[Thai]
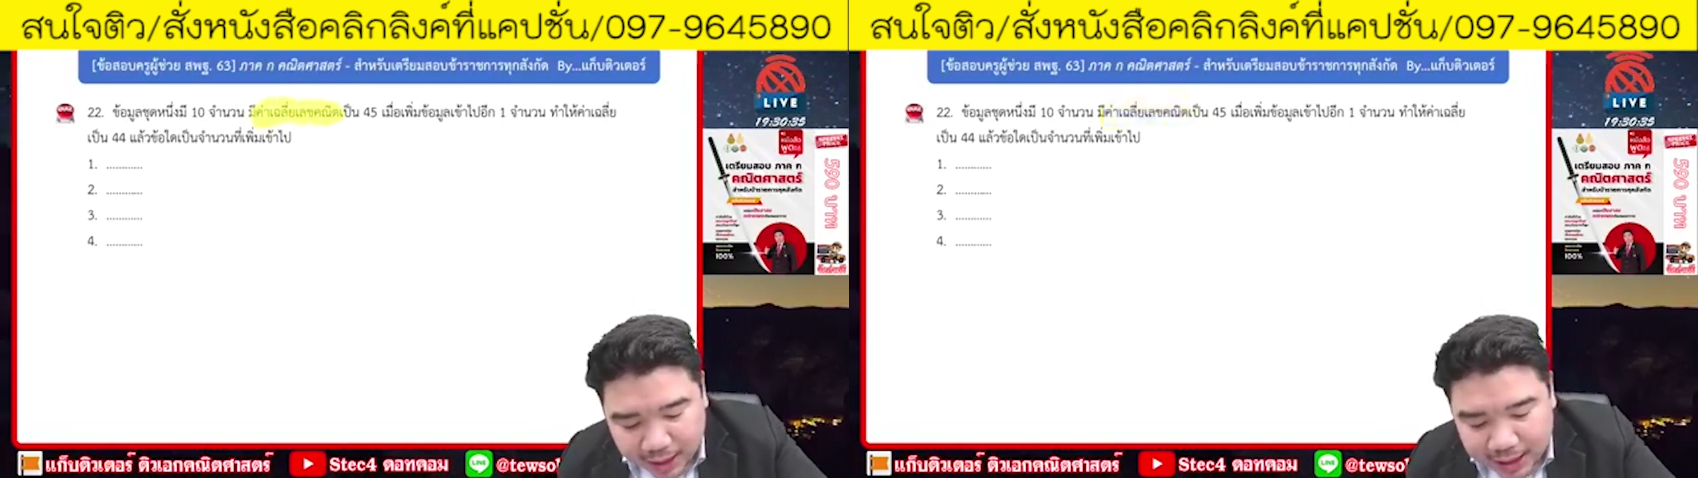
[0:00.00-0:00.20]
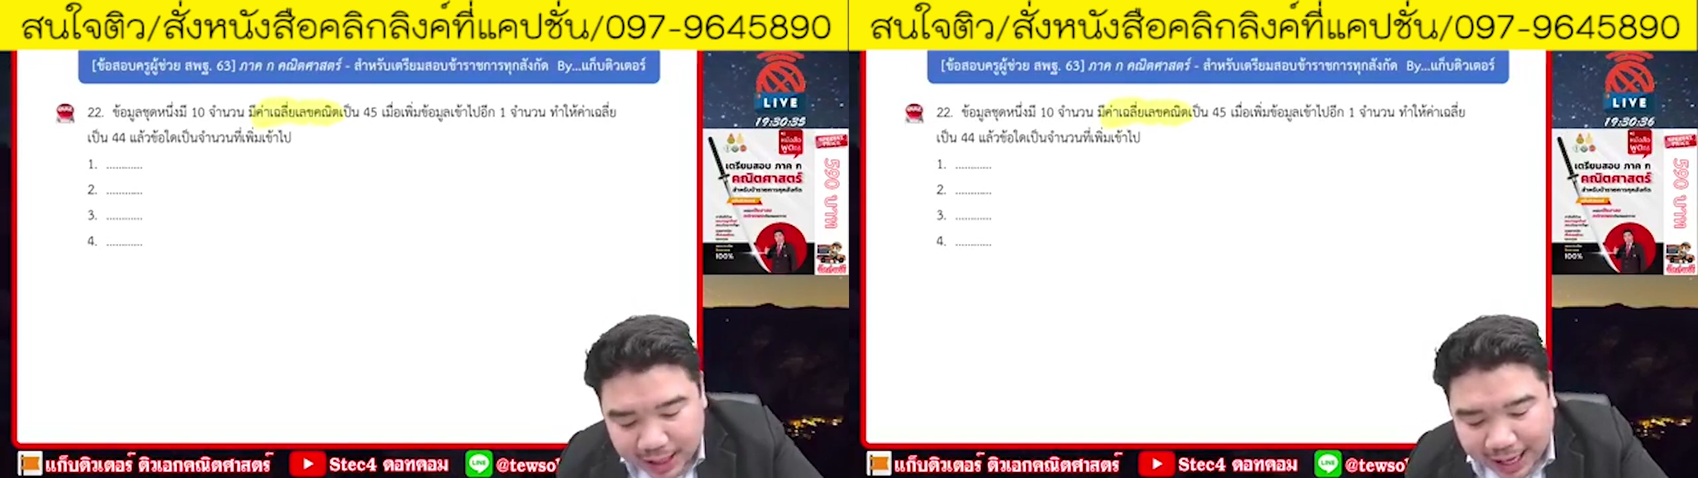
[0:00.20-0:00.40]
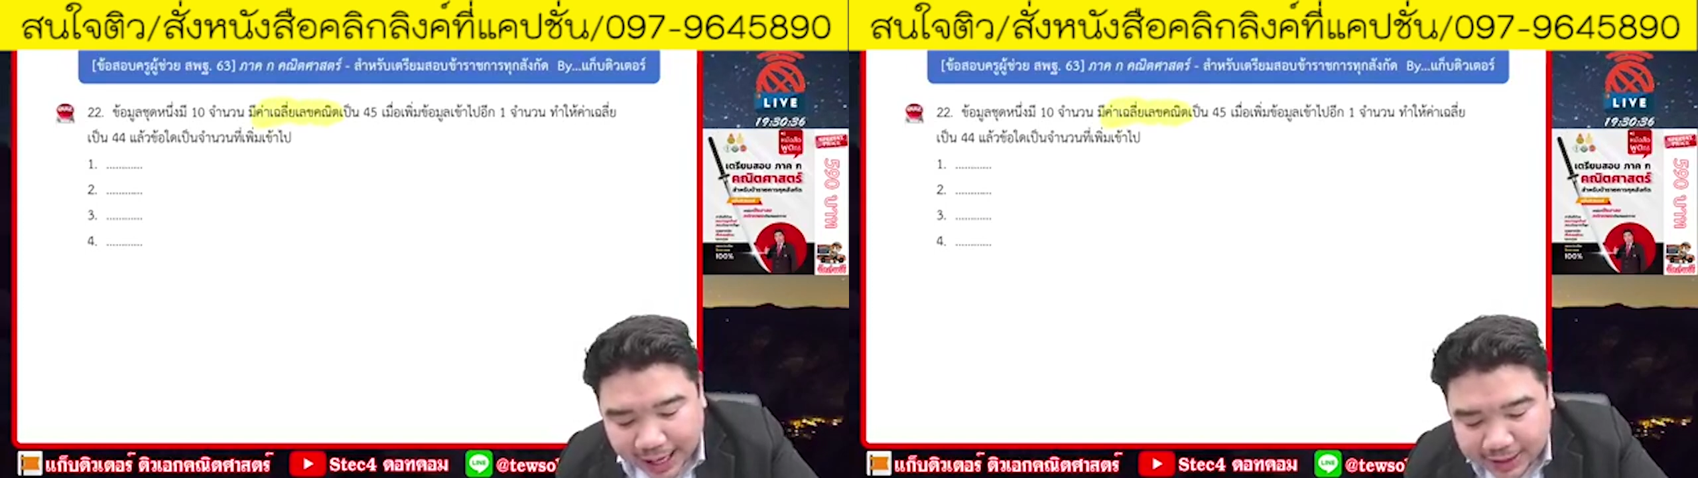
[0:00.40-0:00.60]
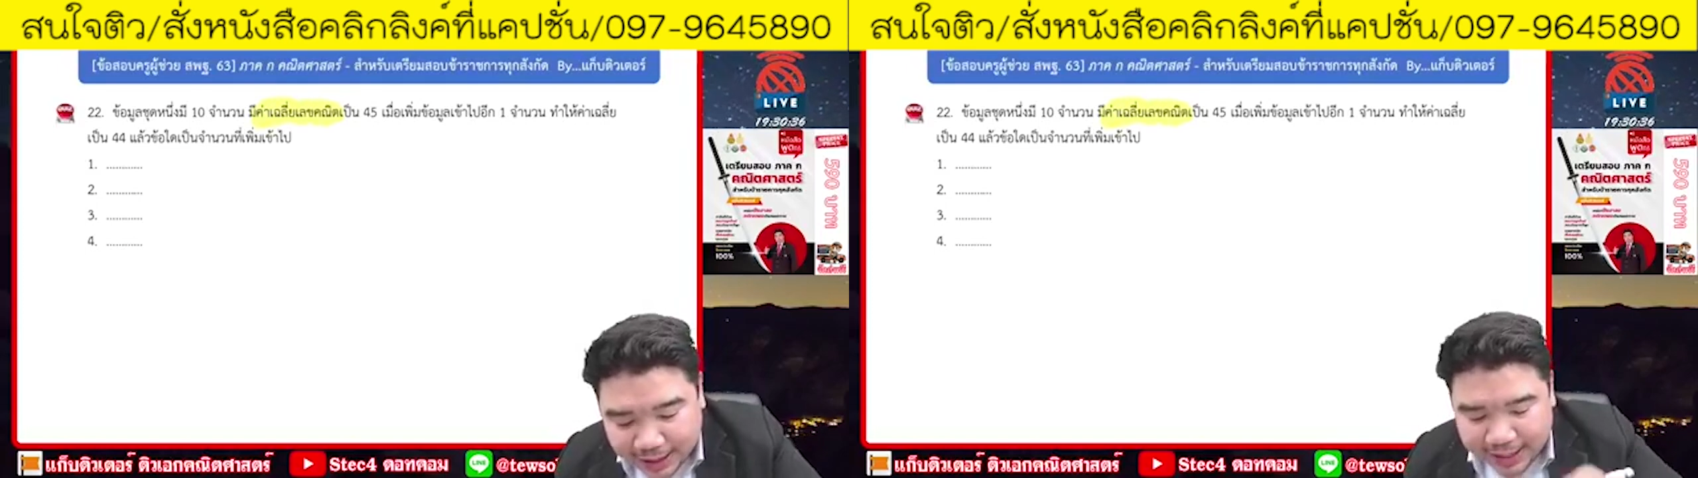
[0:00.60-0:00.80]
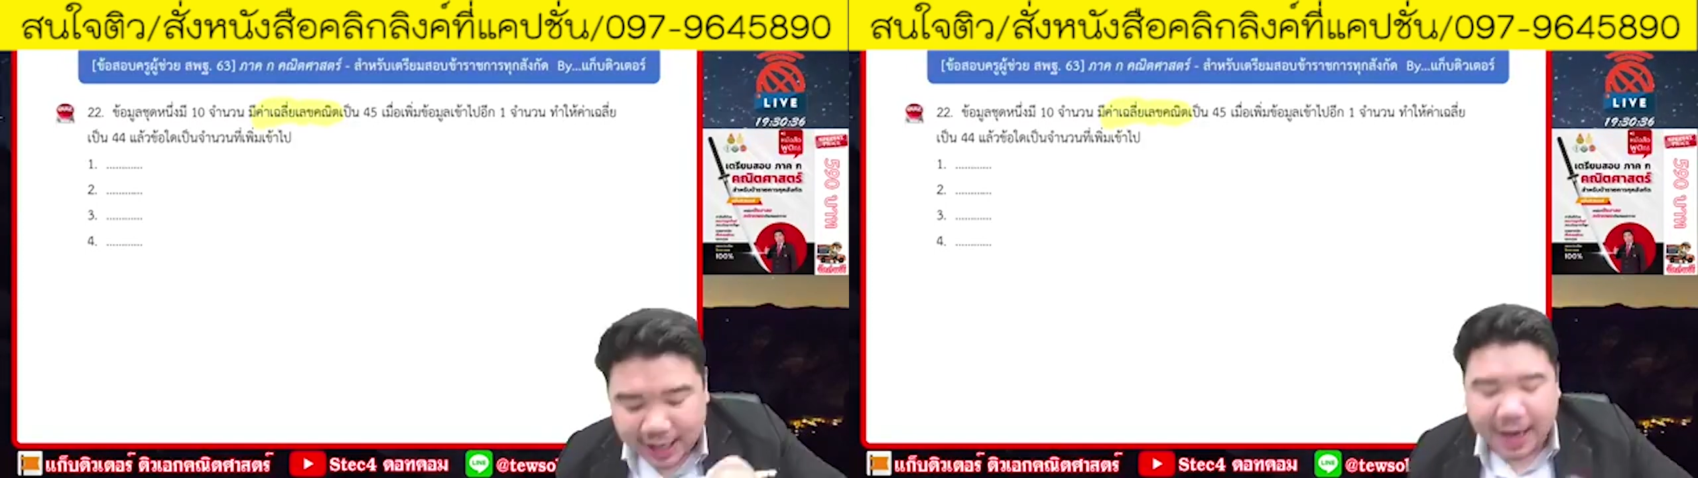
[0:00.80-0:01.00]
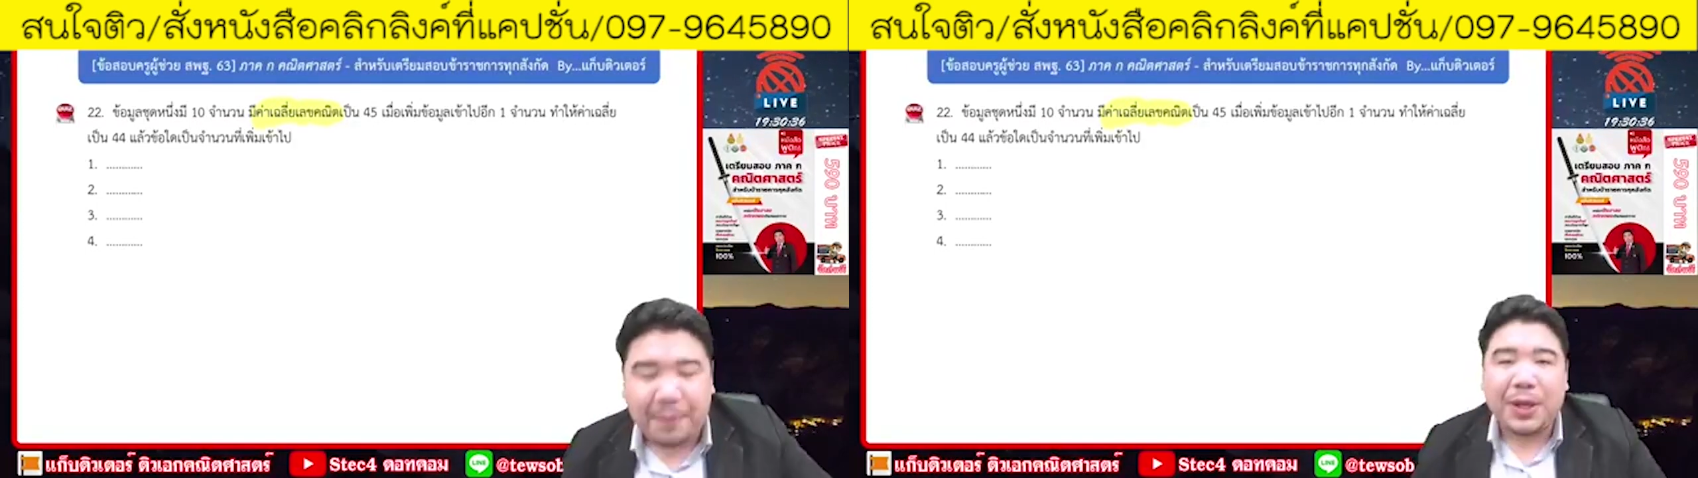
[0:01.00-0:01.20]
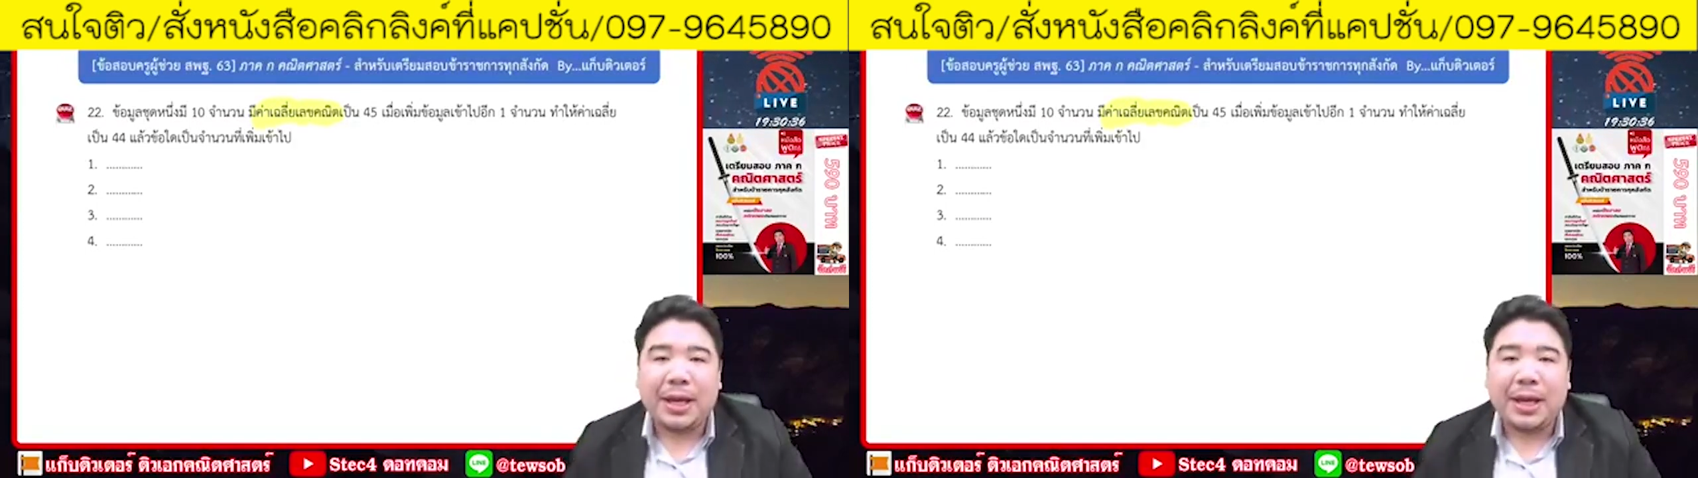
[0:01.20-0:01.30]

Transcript: เรื่องค่าเฉลี่ยครับ